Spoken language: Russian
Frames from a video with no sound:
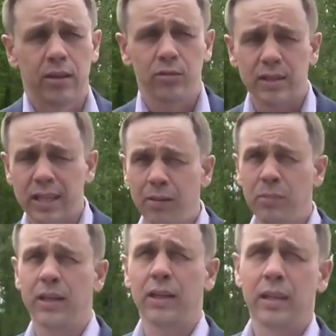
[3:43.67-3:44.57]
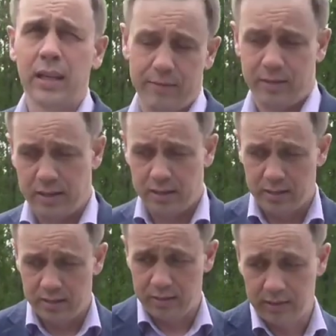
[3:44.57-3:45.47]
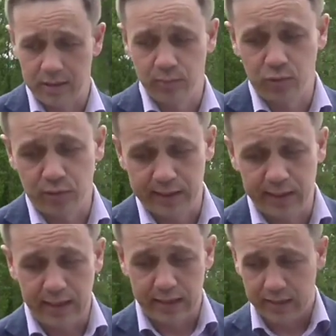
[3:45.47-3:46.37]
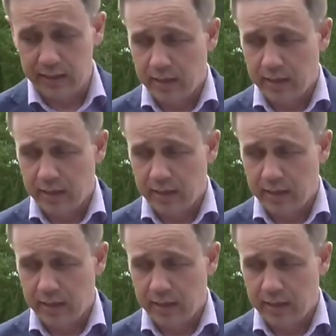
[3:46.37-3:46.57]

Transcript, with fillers: Но ну, самое главное, на мой взгляд,